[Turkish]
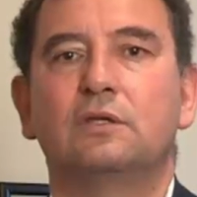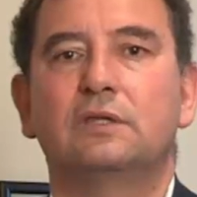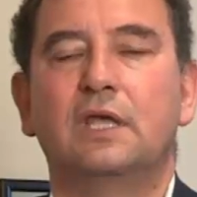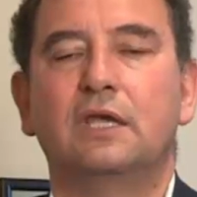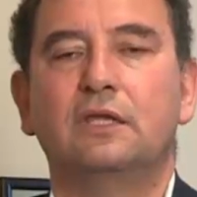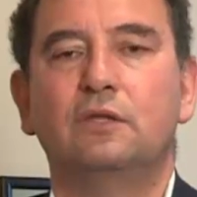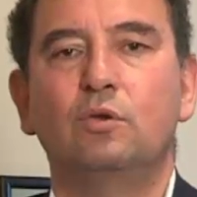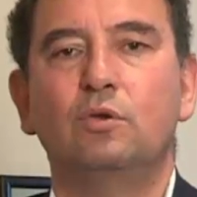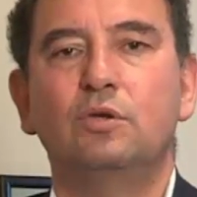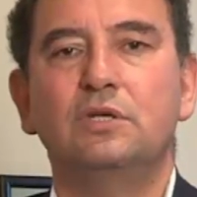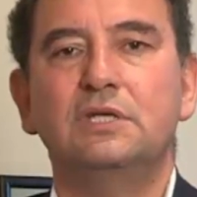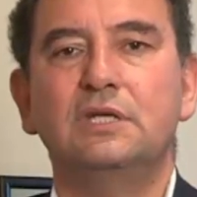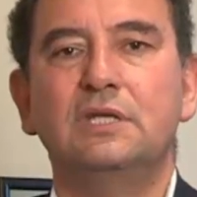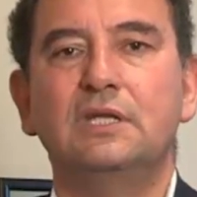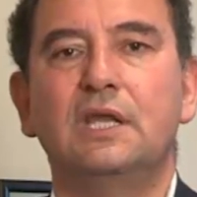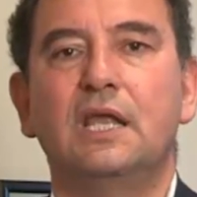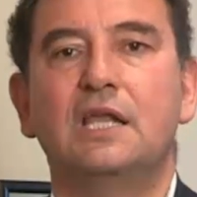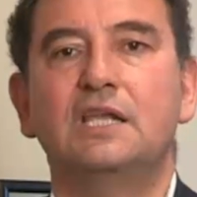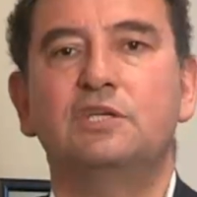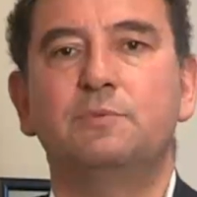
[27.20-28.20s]

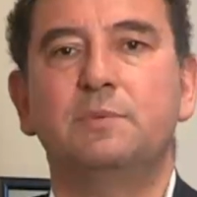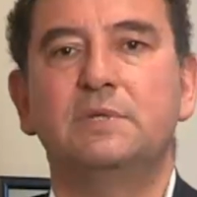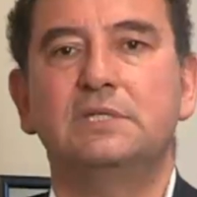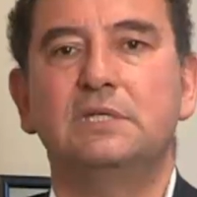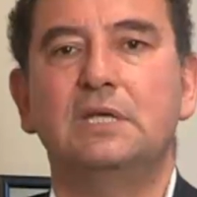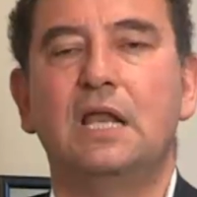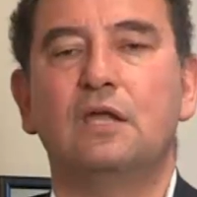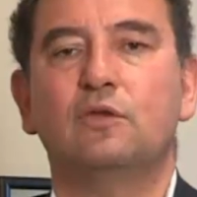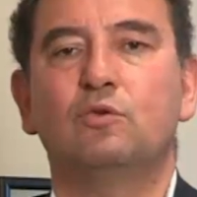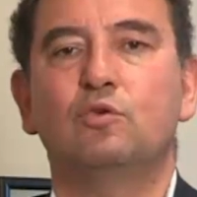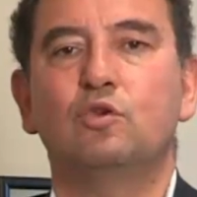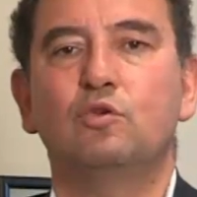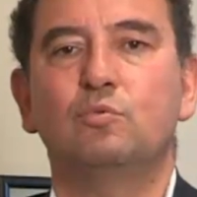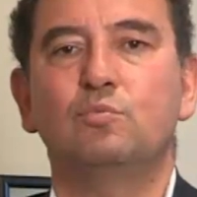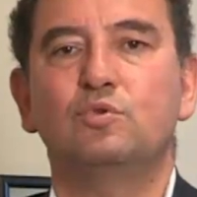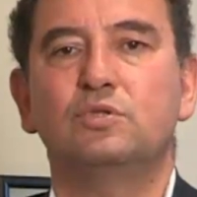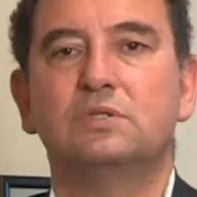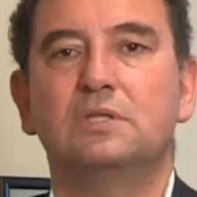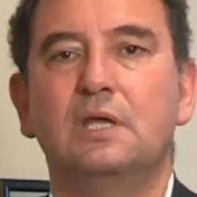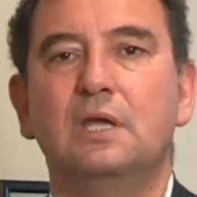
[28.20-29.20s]
Teknolojinin gelişmesiyle
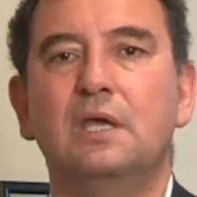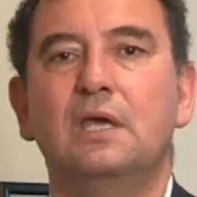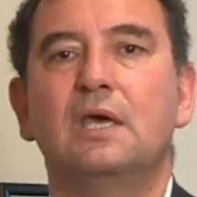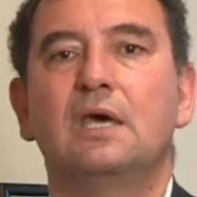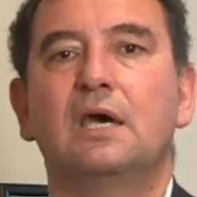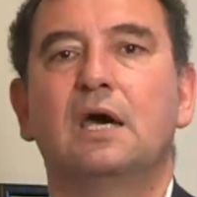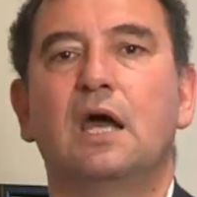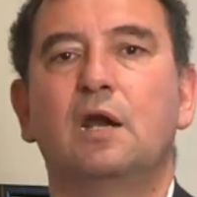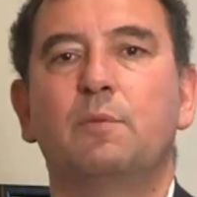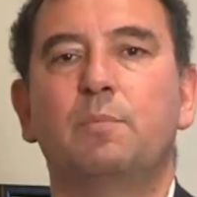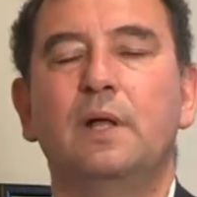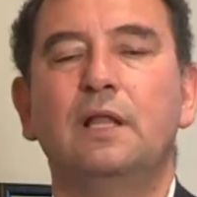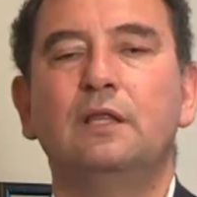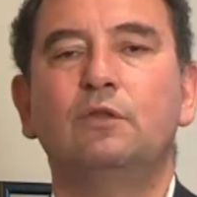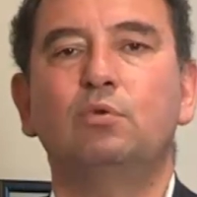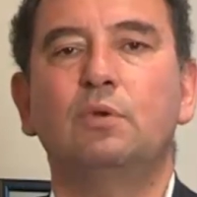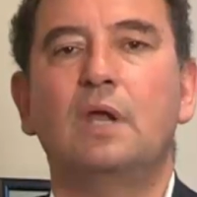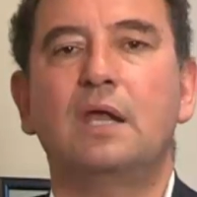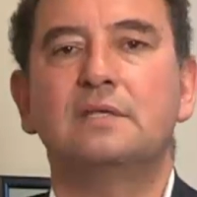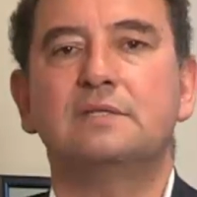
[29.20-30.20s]
günümüzde karpal
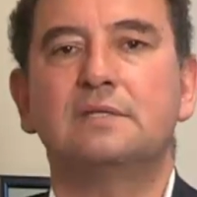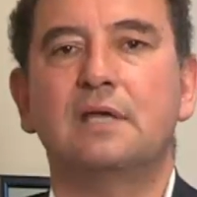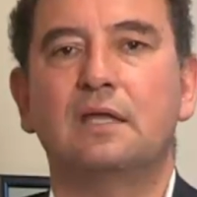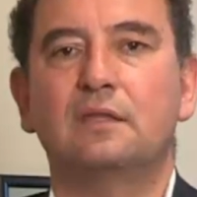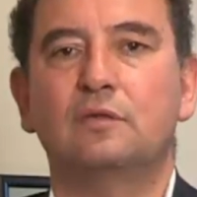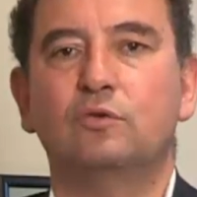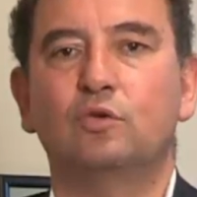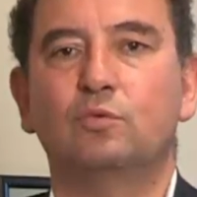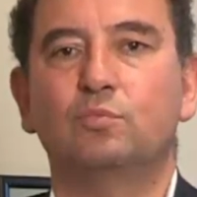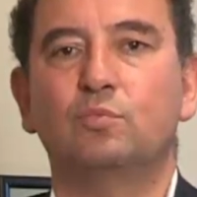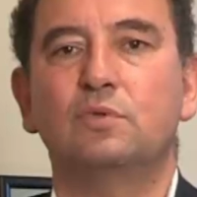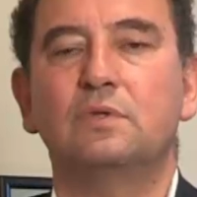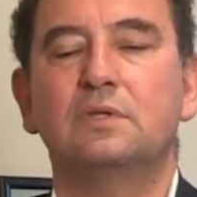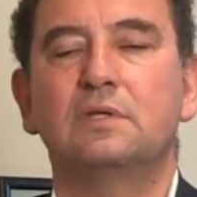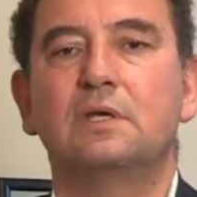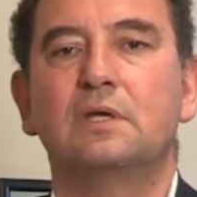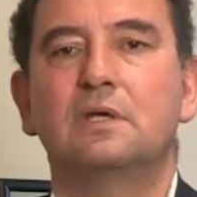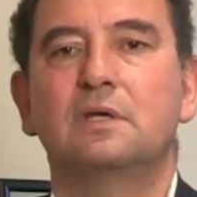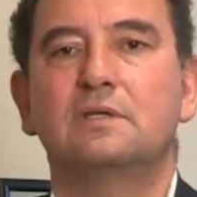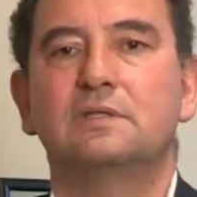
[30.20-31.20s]
tünel sendromunun
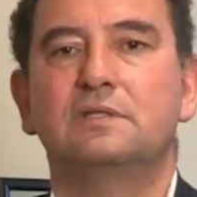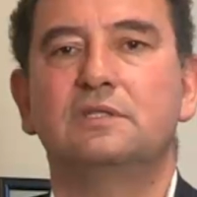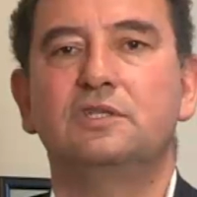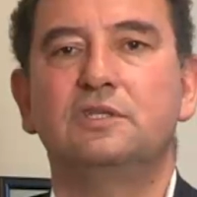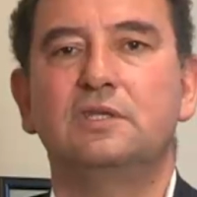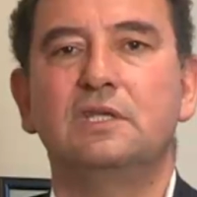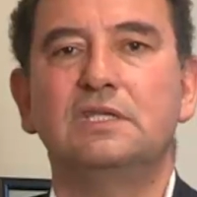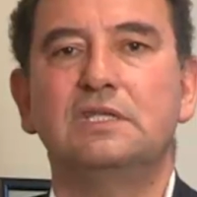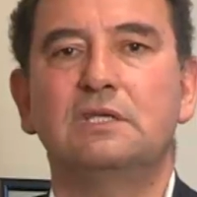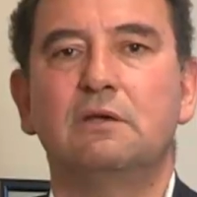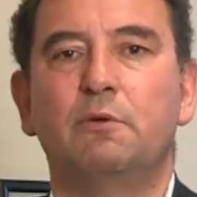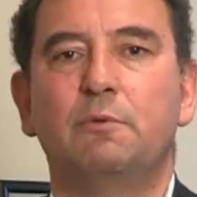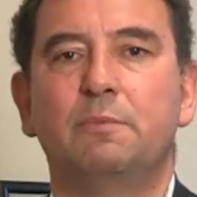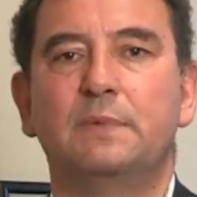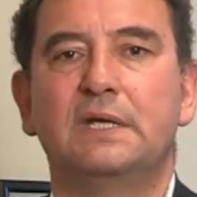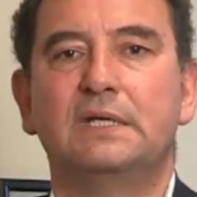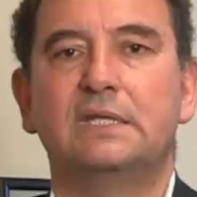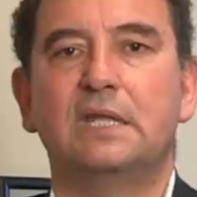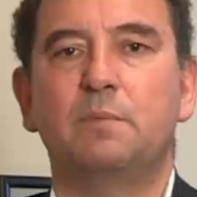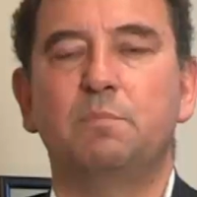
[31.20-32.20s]
ciddi
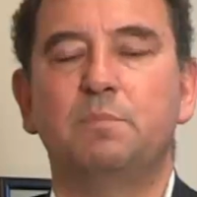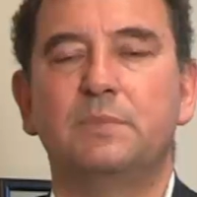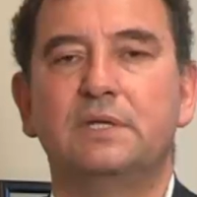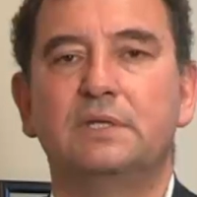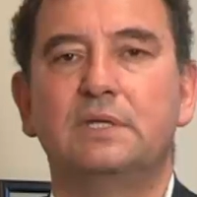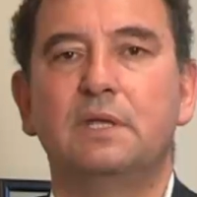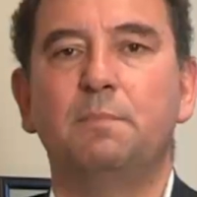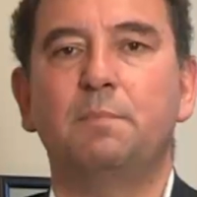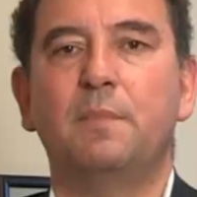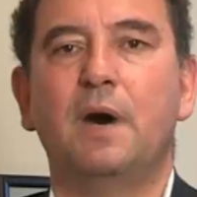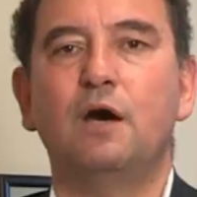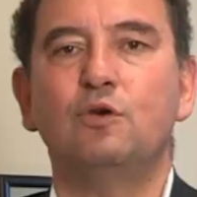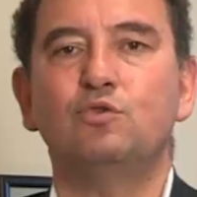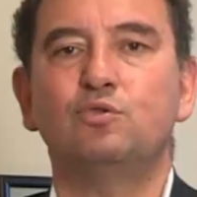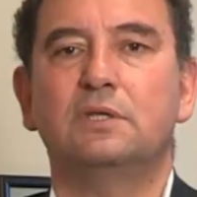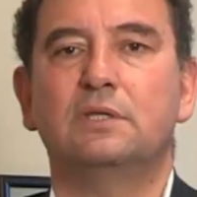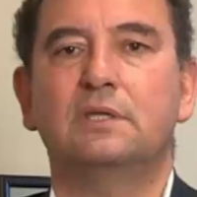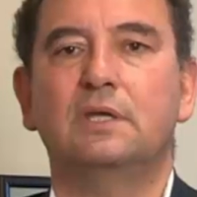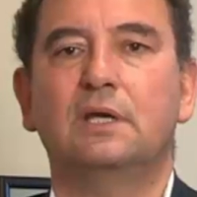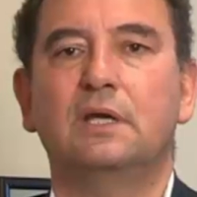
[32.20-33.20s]
sebeplerden biri de
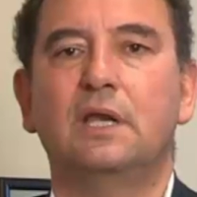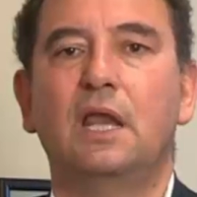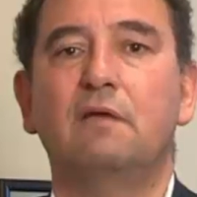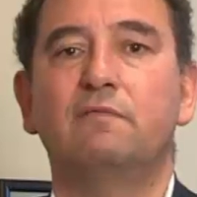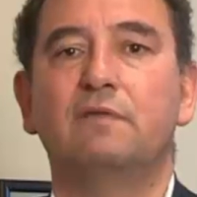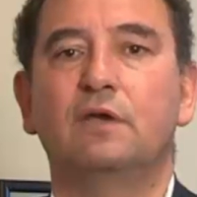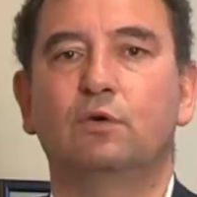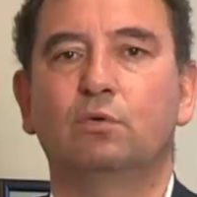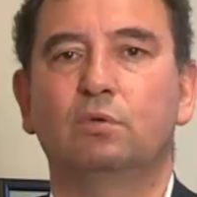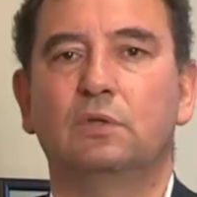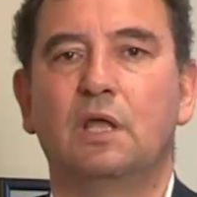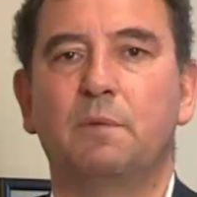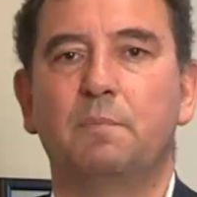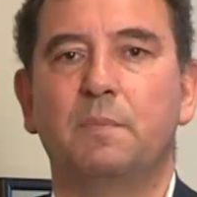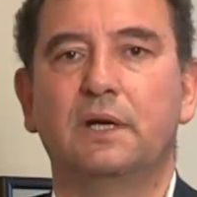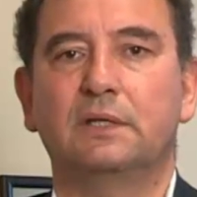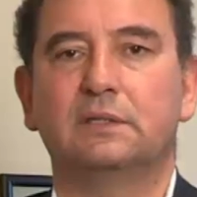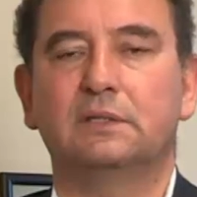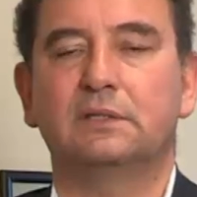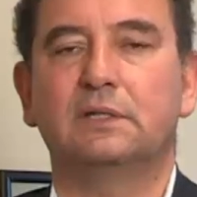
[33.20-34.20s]
mouse ya da klavye
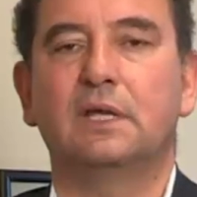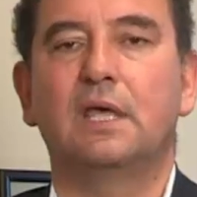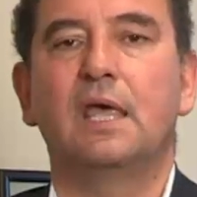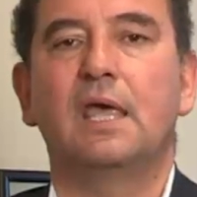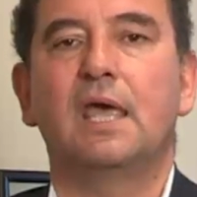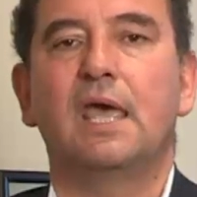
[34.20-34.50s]
kullanmaktır.